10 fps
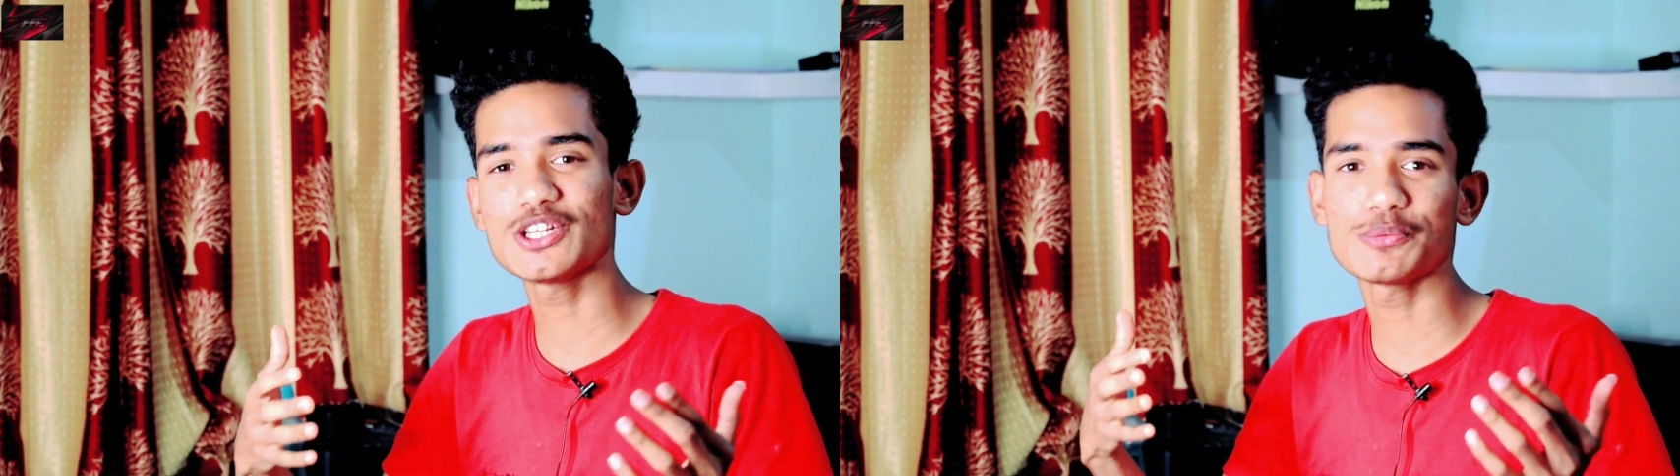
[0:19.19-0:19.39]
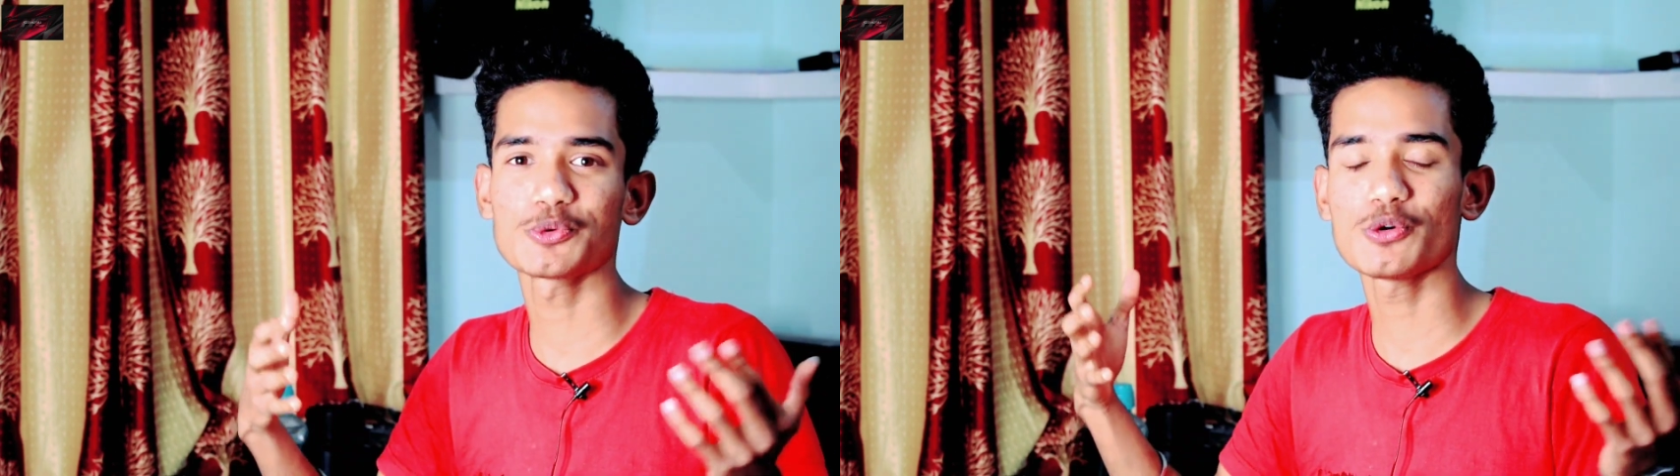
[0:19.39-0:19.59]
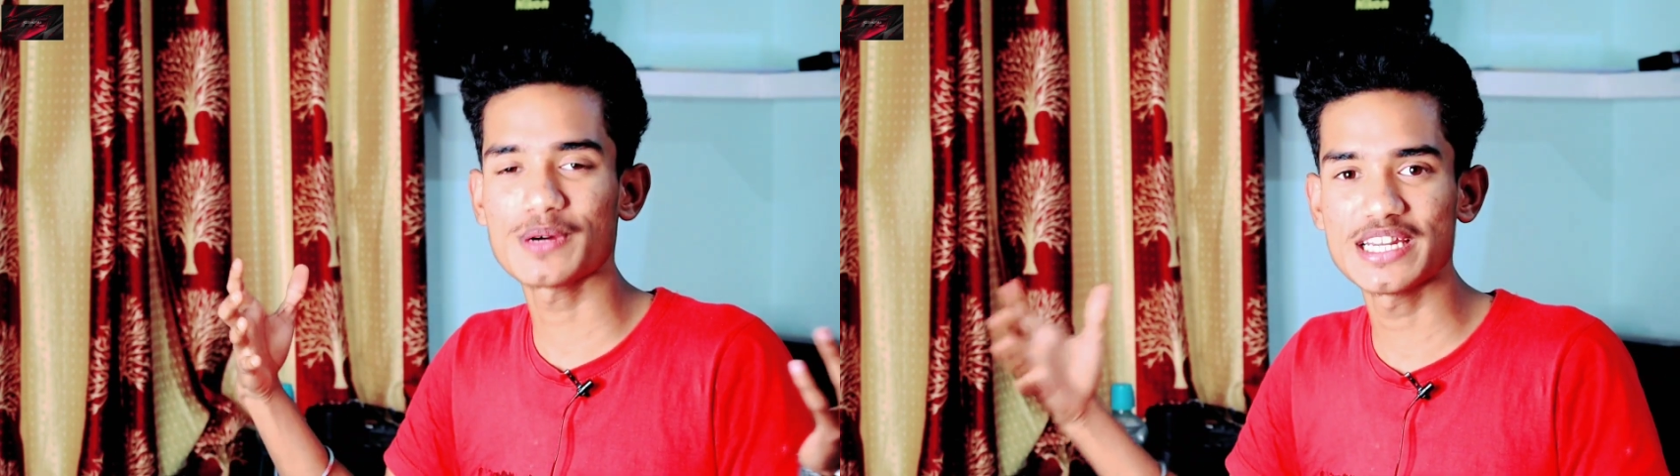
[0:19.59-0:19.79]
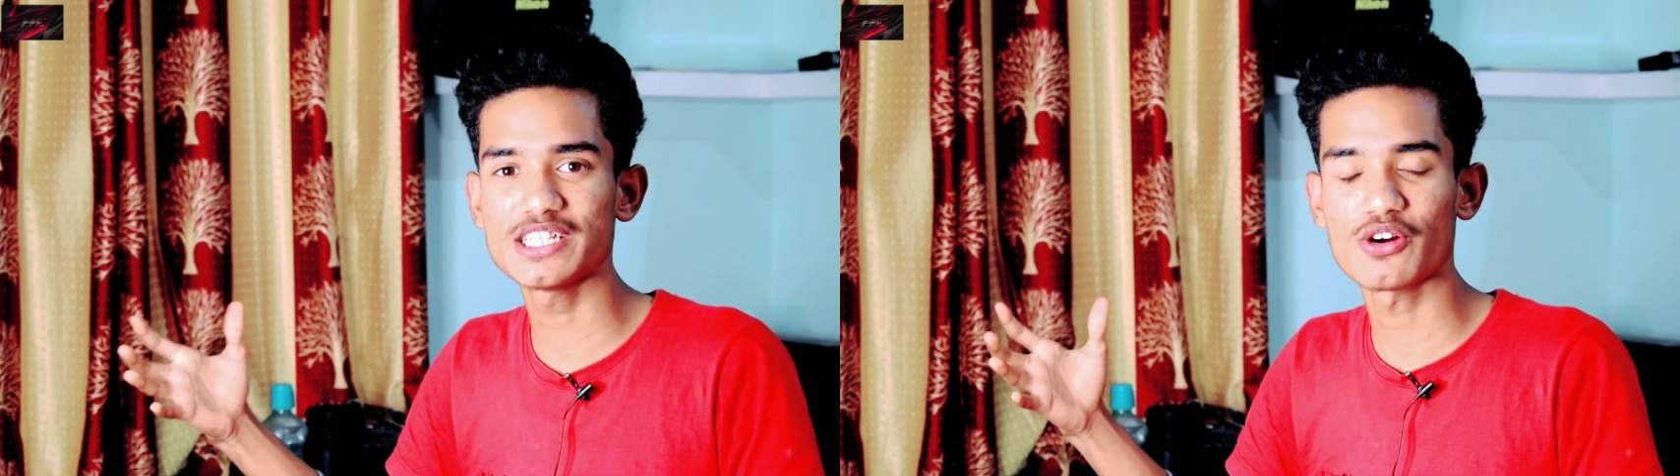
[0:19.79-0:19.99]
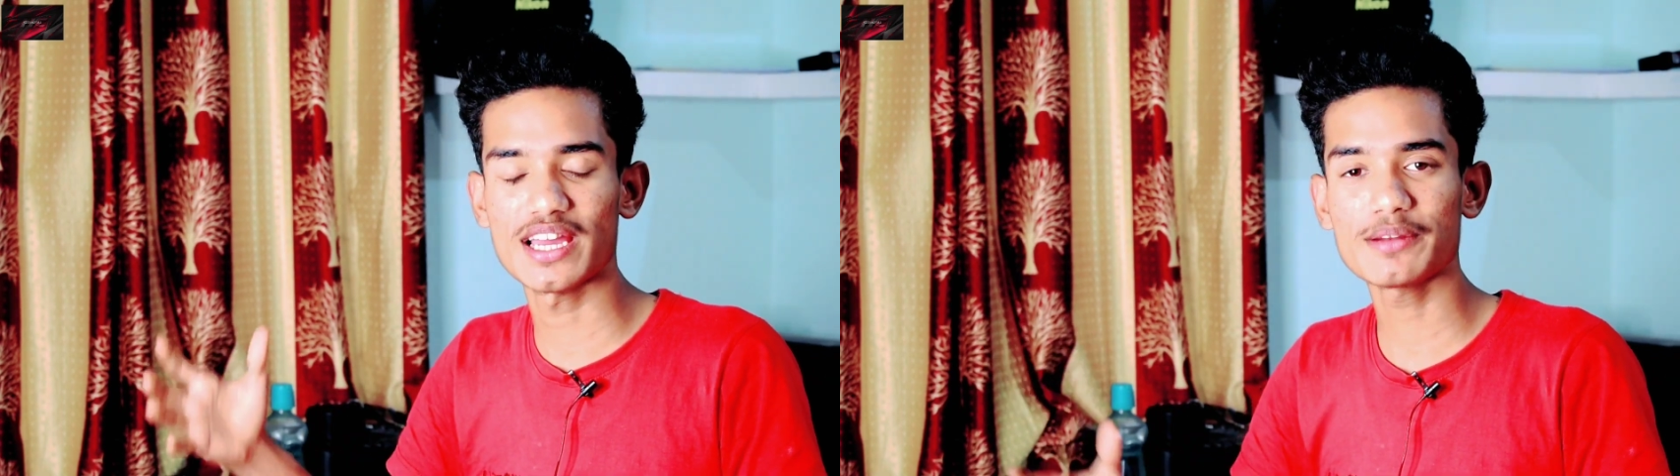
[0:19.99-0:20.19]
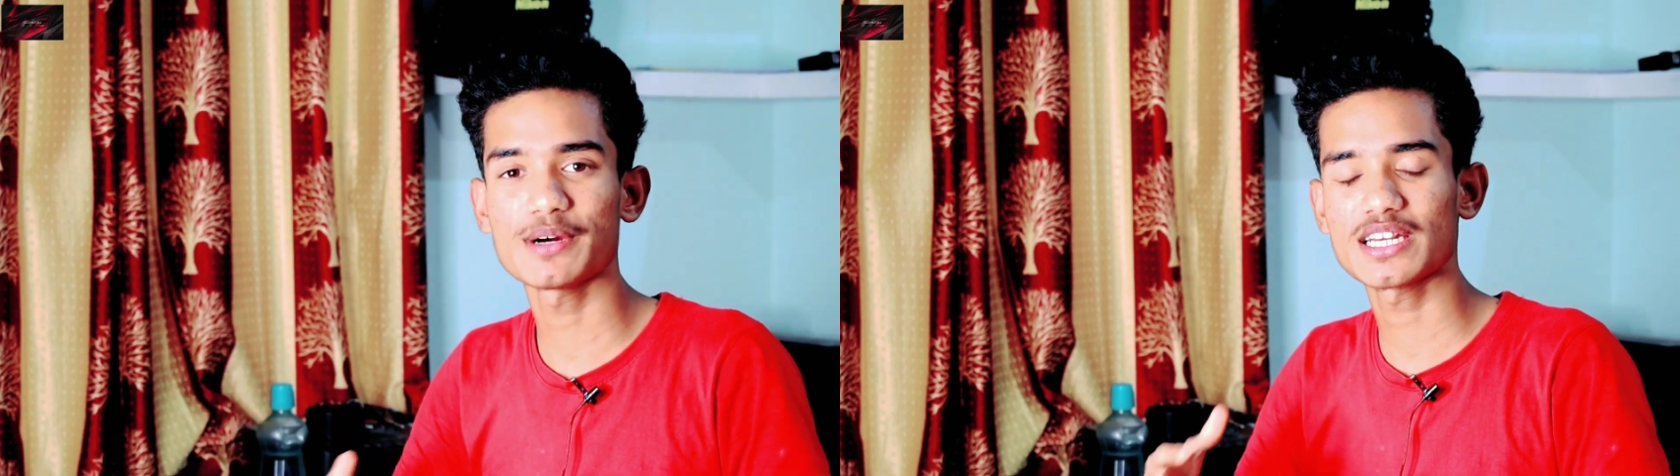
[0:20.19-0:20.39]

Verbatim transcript: धीरे तो प्रो बन ही जाऊँगा यार